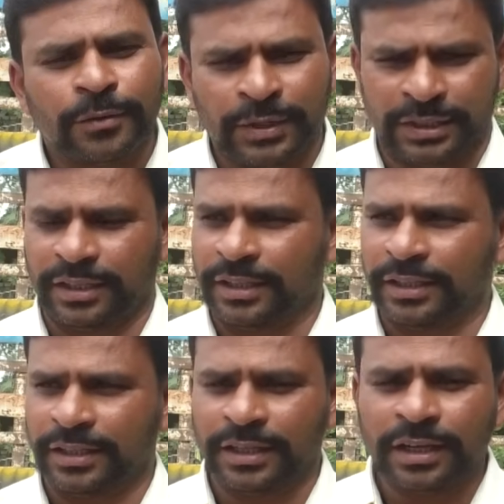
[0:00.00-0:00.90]
వెంటనే
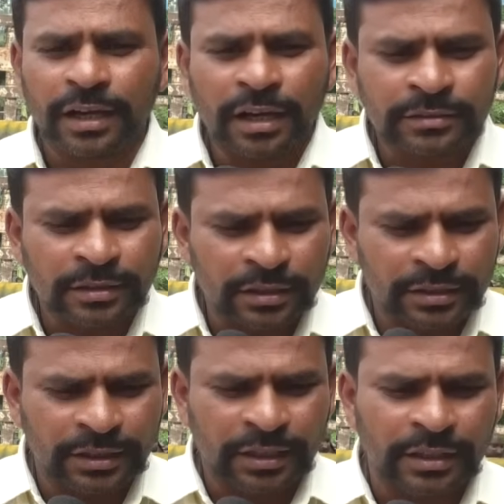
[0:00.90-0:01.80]
అయినా అసలు
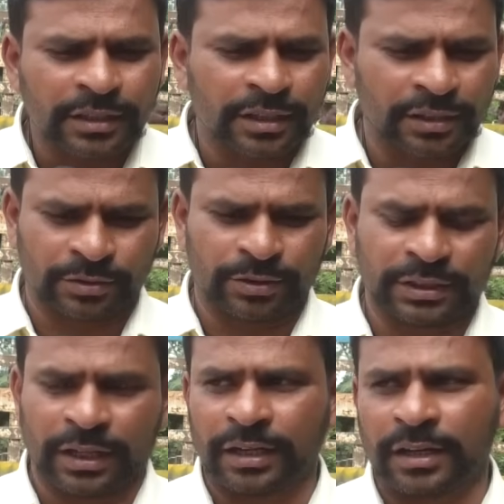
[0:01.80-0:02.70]
ఈ జగన్ కేసుని
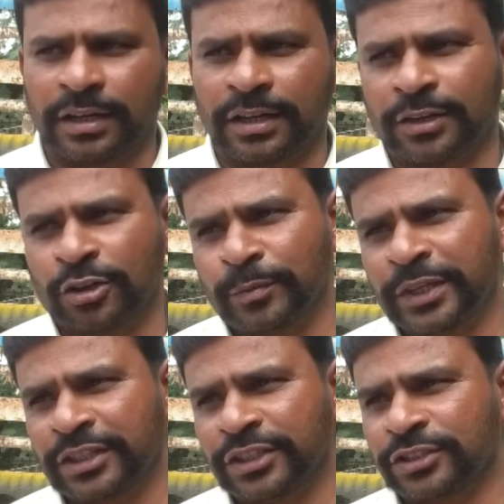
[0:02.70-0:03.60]
తెలంగాణ
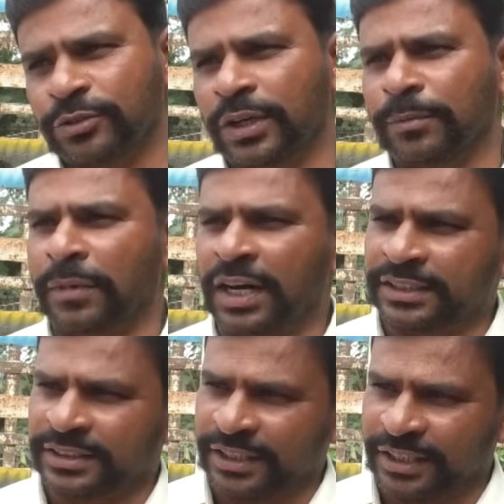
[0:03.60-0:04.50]
గవర్నమెంట్ నుంచి కూడా
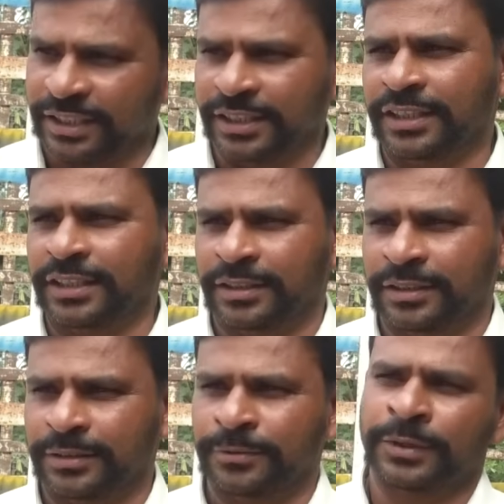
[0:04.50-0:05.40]
మార్చేయండి
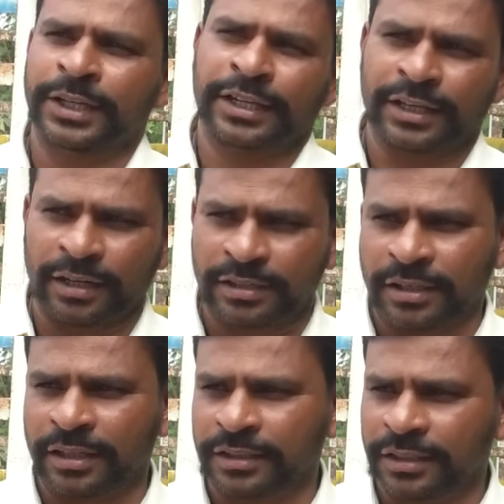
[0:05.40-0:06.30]
వేరే
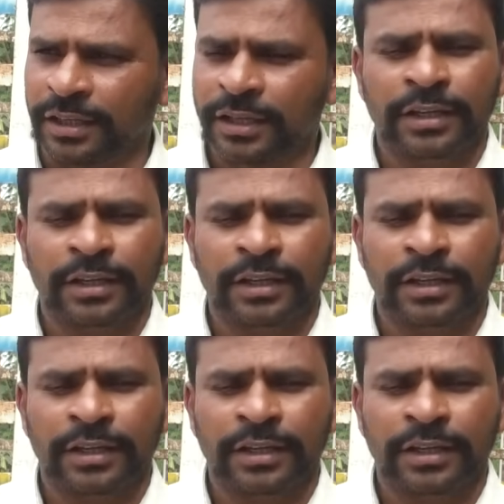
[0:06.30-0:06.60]
రాష్ట్రానికి